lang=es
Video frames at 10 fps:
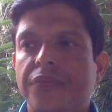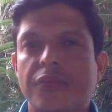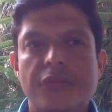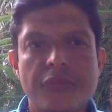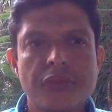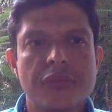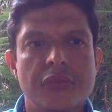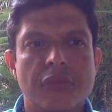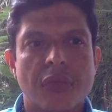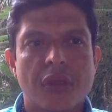¿Cómo ha
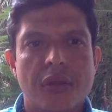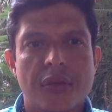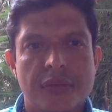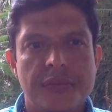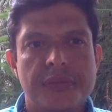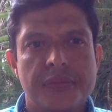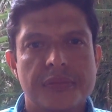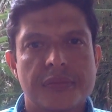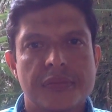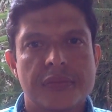proyectado
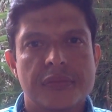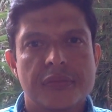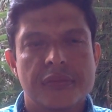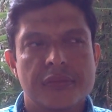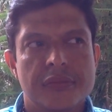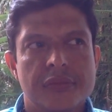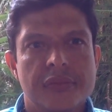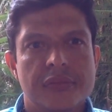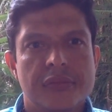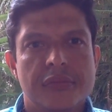eh, estos logros
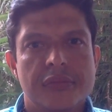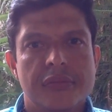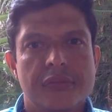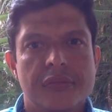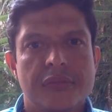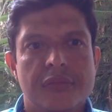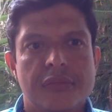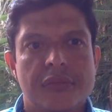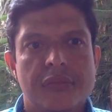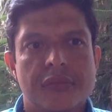la parte social y
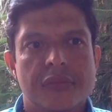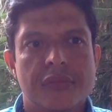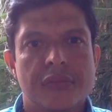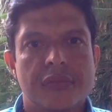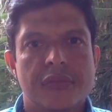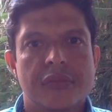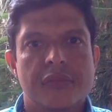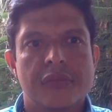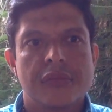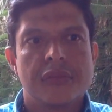cultural en el
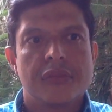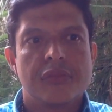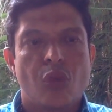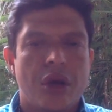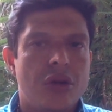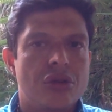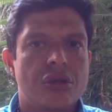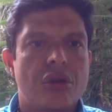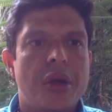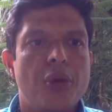departamento del Magdalena? Bueno,
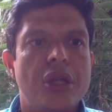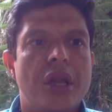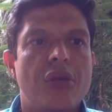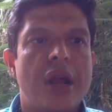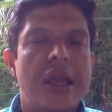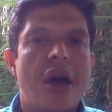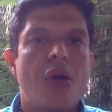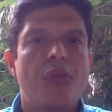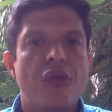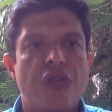nosotros hemos tenido un aliado
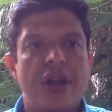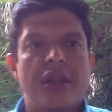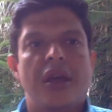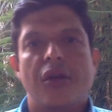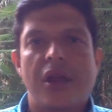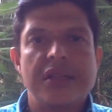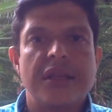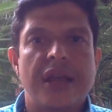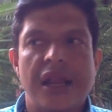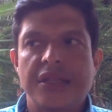muy fuerte
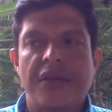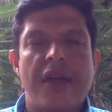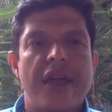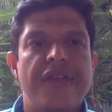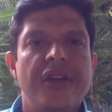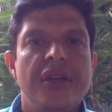en el ICBF,